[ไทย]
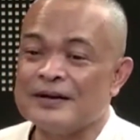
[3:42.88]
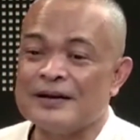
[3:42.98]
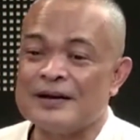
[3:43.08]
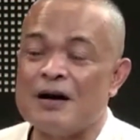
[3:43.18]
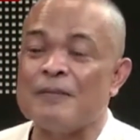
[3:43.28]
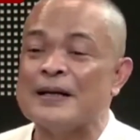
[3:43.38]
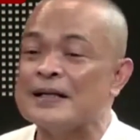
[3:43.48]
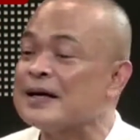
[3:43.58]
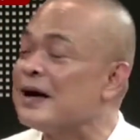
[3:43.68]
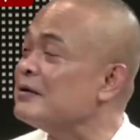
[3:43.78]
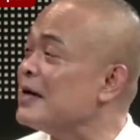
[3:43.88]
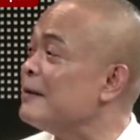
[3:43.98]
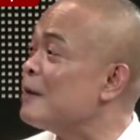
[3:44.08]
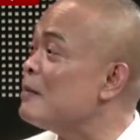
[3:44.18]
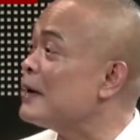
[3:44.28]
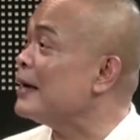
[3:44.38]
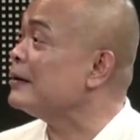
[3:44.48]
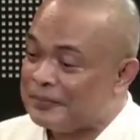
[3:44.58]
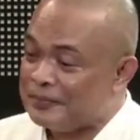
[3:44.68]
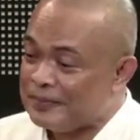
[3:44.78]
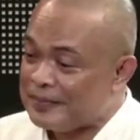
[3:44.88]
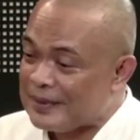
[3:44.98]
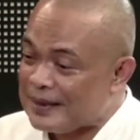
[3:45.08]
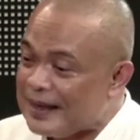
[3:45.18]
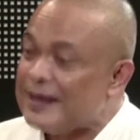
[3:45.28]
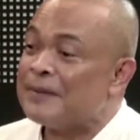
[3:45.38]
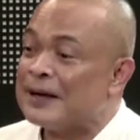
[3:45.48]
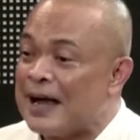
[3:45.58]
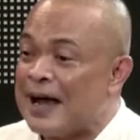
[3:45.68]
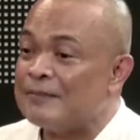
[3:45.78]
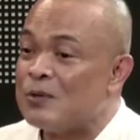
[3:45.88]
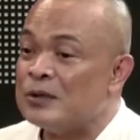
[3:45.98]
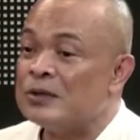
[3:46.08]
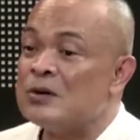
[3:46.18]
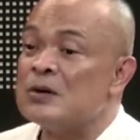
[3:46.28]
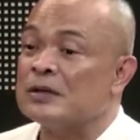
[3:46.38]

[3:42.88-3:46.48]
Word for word: ก็เป็นที่เข้าใจพร้อมกันนี่เป็นการพ้นโทษ